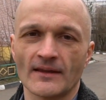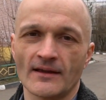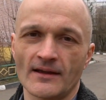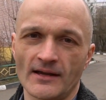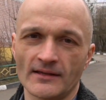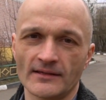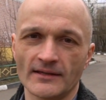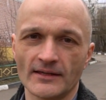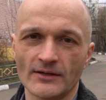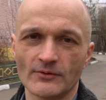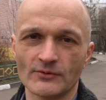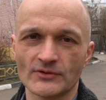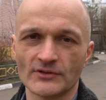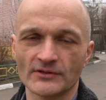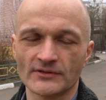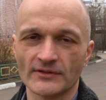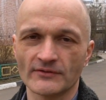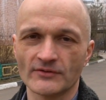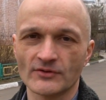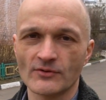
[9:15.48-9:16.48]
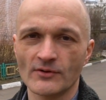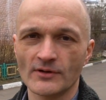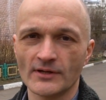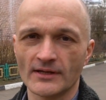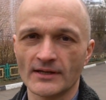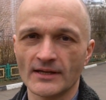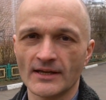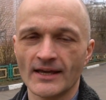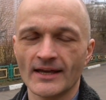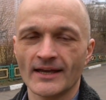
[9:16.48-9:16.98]
Когда я учился в
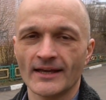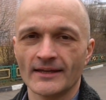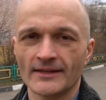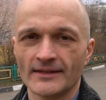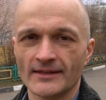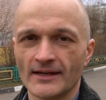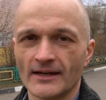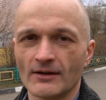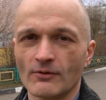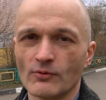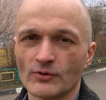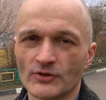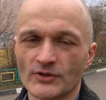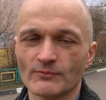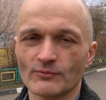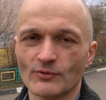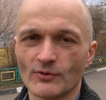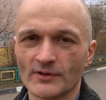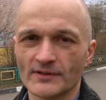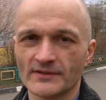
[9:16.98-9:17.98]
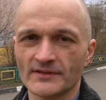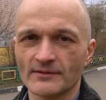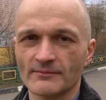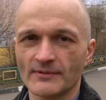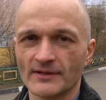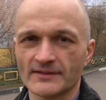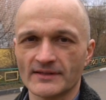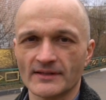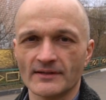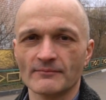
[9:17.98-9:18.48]
школе, я очень много
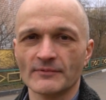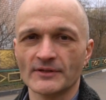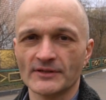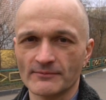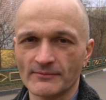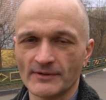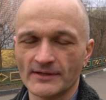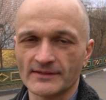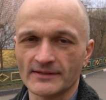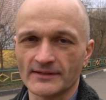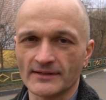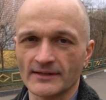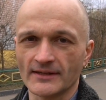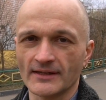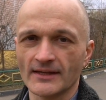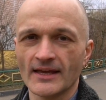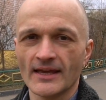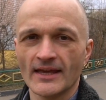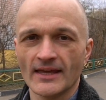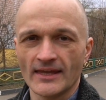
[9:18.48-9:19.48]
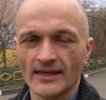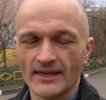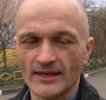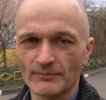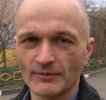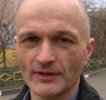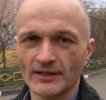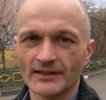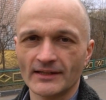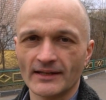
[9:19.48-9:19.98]
занимался математикой и
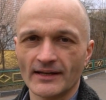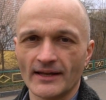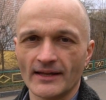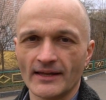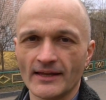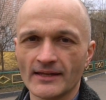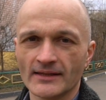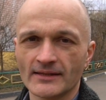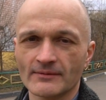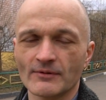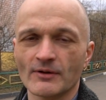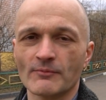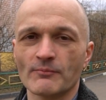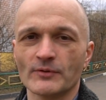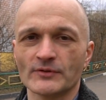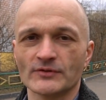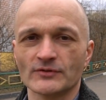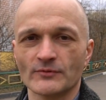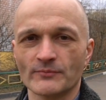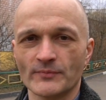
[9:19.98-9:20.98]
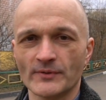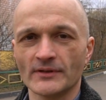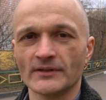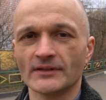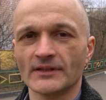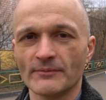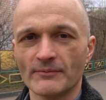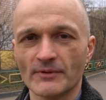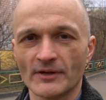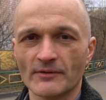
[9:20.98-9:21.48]
благодаря этому поступил
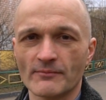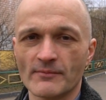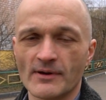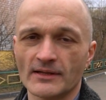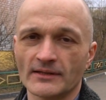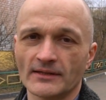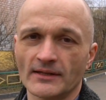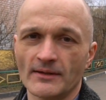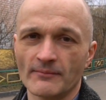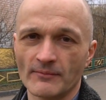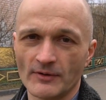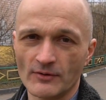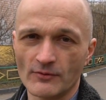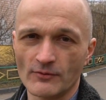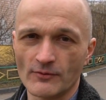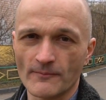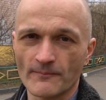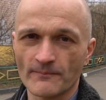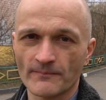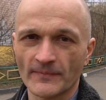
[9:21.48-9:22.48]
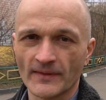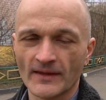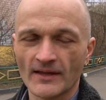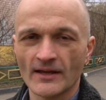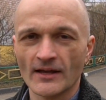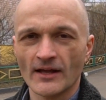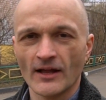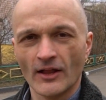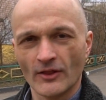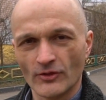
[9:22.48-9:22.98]
на мехмат МГУ.
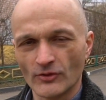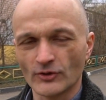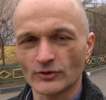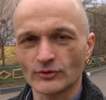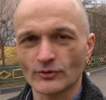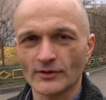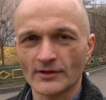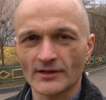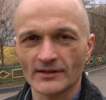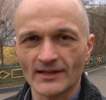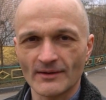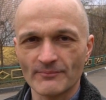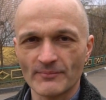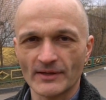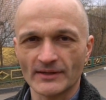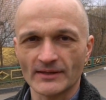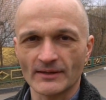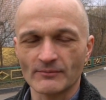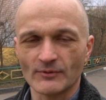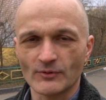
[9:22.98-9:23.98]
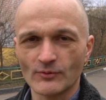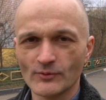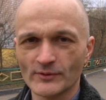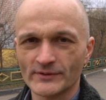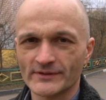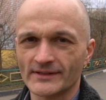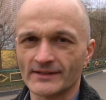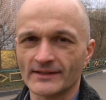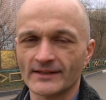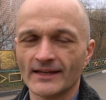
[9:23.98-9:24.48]
Но только на пятом
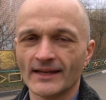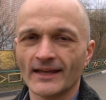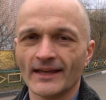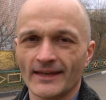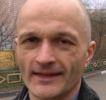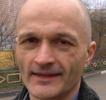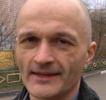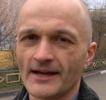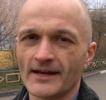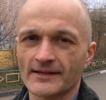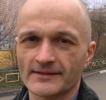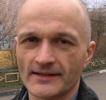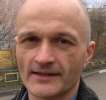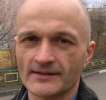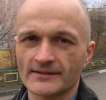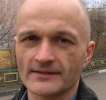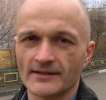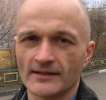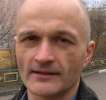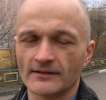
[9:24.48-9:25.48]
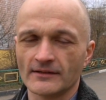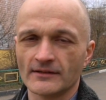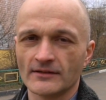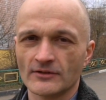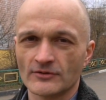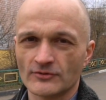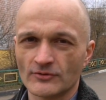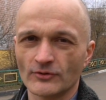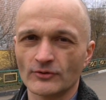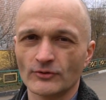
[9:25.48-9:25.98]
курсе – я осознал,
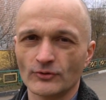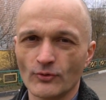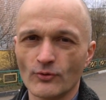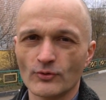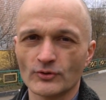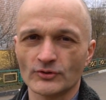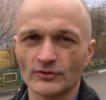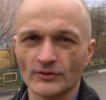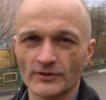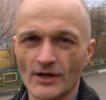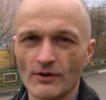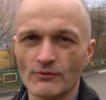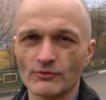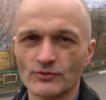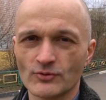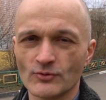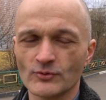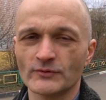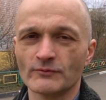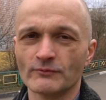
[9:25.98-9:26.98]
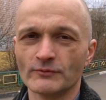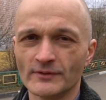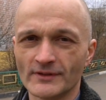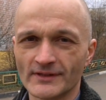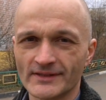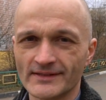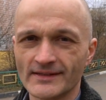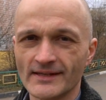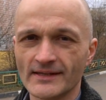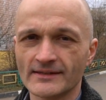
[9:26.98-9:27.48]
что то, что я учусь в
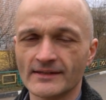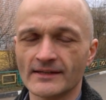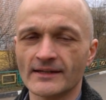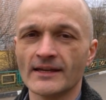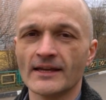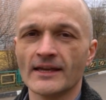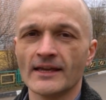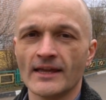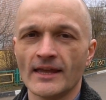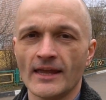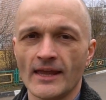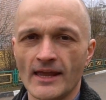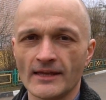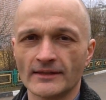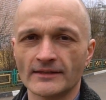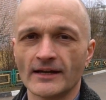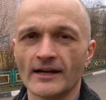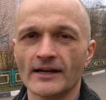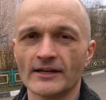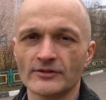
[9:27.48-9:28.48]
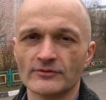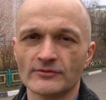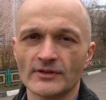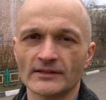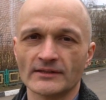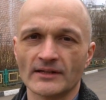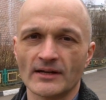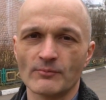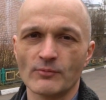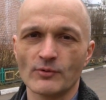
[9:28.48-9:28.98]
университете, это
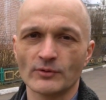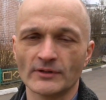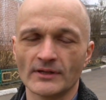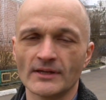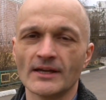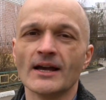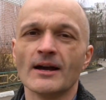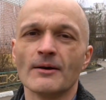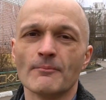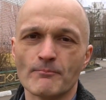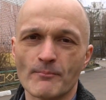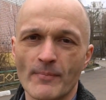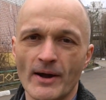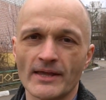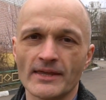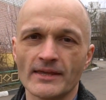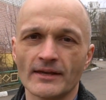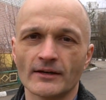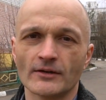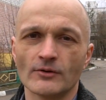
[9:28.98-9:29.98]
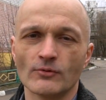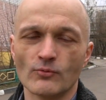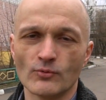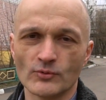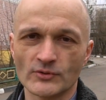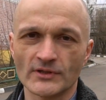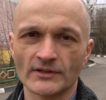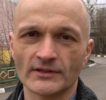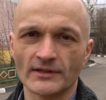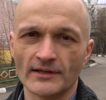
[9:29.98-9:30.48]
результат работы моих
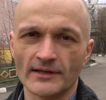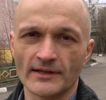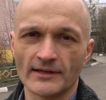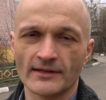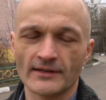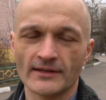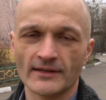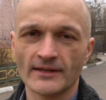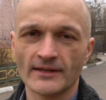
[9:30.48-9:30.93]
учителей.